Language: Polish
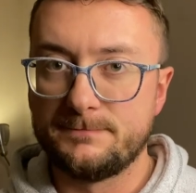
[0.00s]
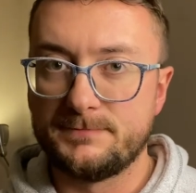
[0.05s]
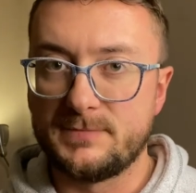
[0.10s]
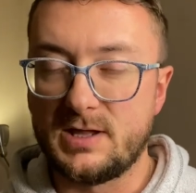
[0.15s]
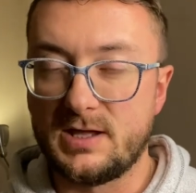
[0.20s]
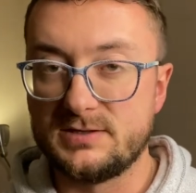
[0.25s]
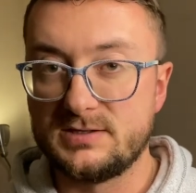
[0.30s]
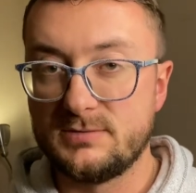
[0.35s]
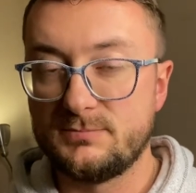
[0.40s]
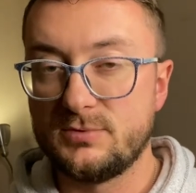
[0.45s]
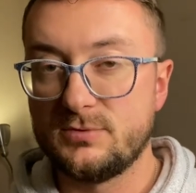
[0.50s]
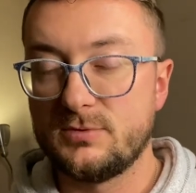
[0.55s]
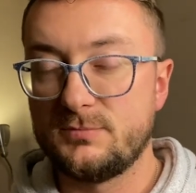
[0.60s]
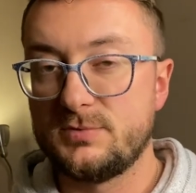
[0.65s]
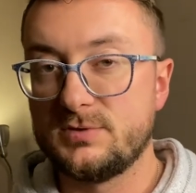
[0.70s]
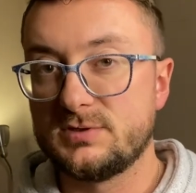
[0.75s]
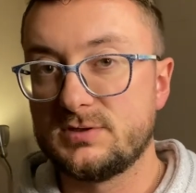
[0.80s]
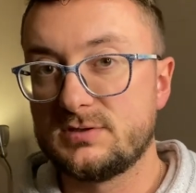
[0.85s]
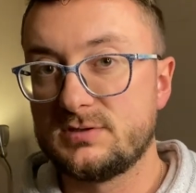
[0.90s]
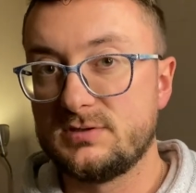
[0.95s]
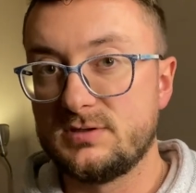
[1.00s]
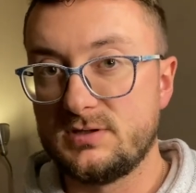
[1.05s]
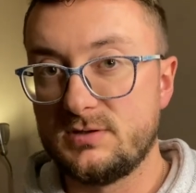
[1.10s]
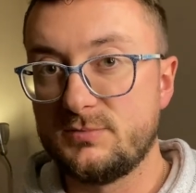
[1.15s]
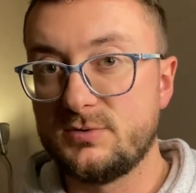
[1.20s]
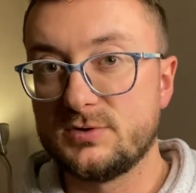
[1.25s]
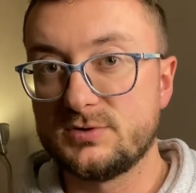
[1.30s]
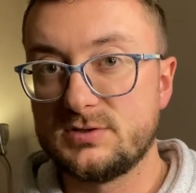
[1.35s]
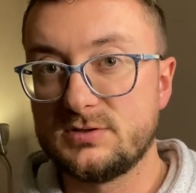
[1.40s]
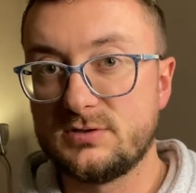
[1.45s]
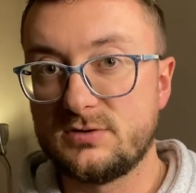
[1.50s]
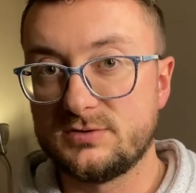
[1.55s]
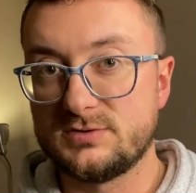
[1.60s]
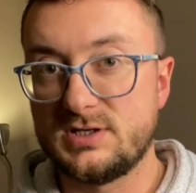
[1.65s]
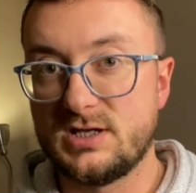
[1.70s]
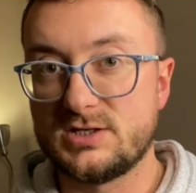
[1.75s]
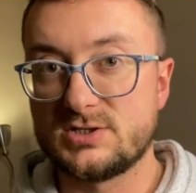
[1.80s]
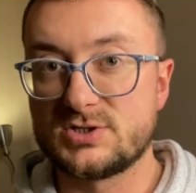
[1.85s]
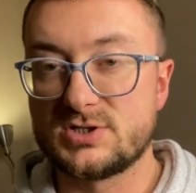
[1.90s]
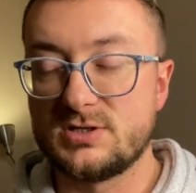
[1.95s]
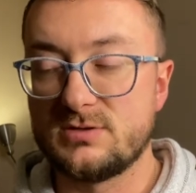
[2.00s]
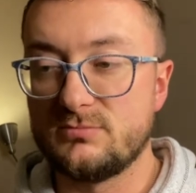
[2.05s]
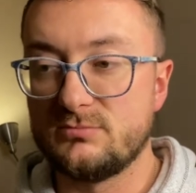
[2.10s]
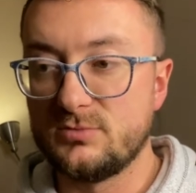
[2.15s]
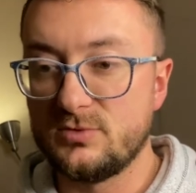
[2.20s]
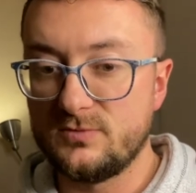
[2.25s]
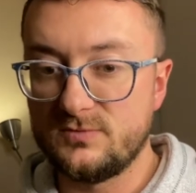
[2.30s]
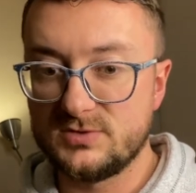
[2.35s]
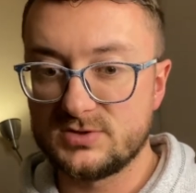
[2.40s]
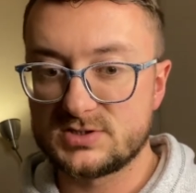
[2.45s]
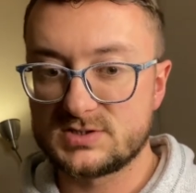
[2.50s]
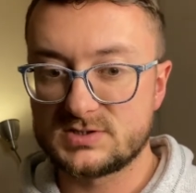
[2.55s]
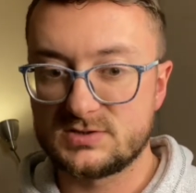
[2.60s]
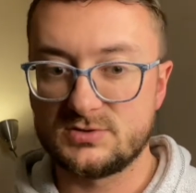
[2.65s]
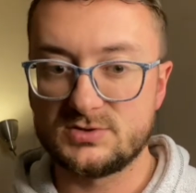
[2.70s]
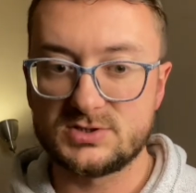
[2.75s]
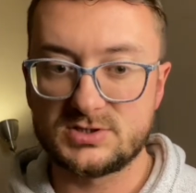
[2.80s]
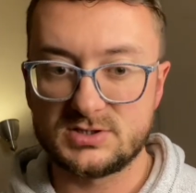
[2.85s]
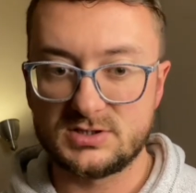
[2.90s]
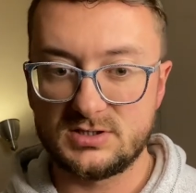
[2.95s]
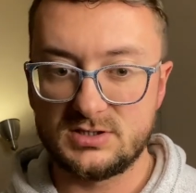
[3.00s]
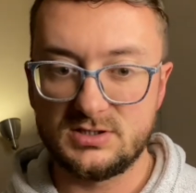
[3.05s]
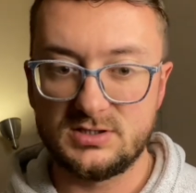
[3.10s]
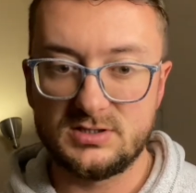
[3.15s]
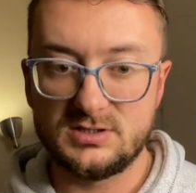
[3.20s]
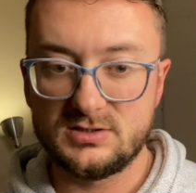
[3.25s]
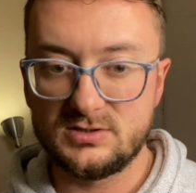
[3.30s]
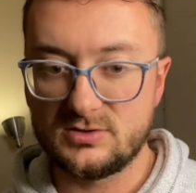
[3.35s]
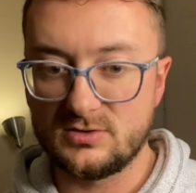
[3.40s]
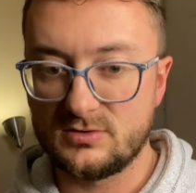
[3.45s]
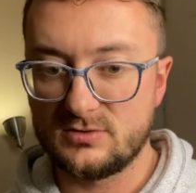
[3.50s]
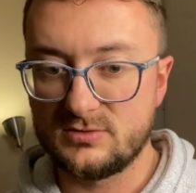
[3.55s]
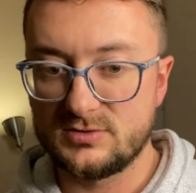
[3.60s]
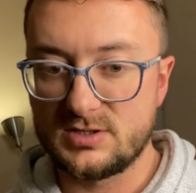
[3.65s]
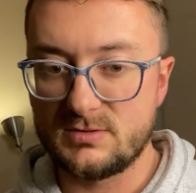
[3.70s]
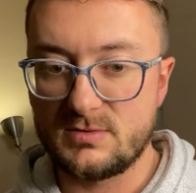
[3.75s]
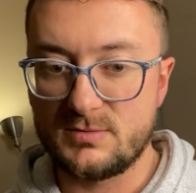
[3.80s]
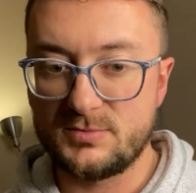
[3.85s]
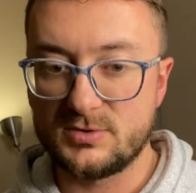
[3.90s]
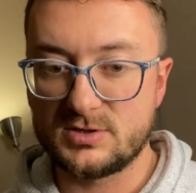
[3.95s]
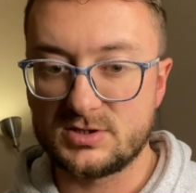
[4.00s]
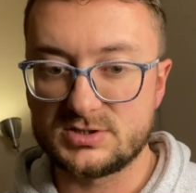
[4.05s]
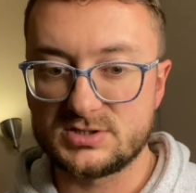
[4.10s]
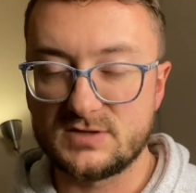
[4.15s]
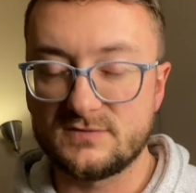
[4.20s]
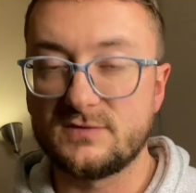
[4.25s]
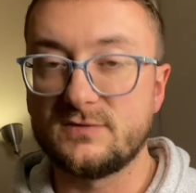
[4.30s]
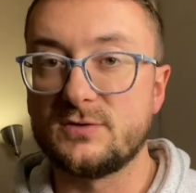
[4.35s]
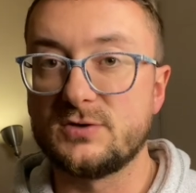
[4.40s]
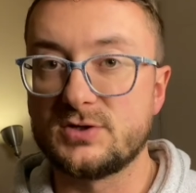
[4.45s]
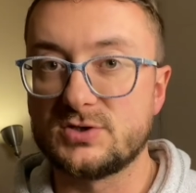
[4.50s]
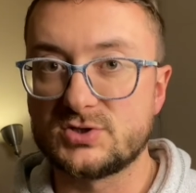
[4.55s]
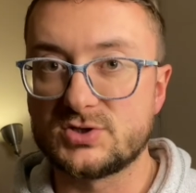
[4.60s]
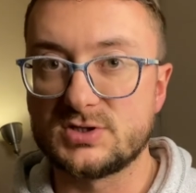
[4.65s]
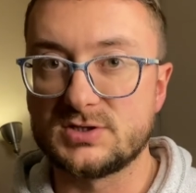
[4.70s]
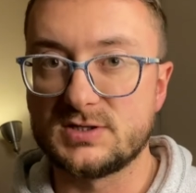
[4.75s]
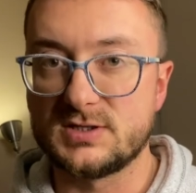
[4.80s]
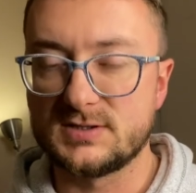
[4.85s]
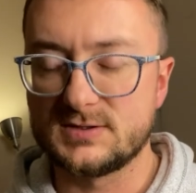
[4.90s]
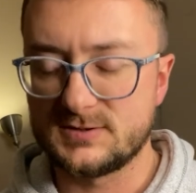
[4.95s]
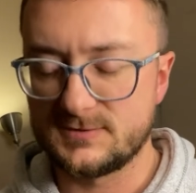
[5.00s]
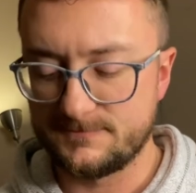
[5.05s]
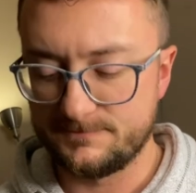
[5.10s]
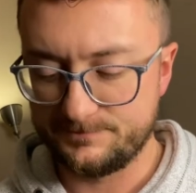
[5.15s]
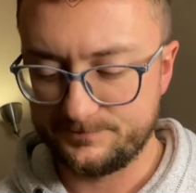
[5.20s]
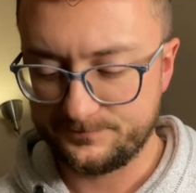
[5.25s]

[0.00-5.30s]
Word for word: a nie, byłoby, nie było tylko tak, że mówisz coś i to nie ma pokrycia w Twoich czynach.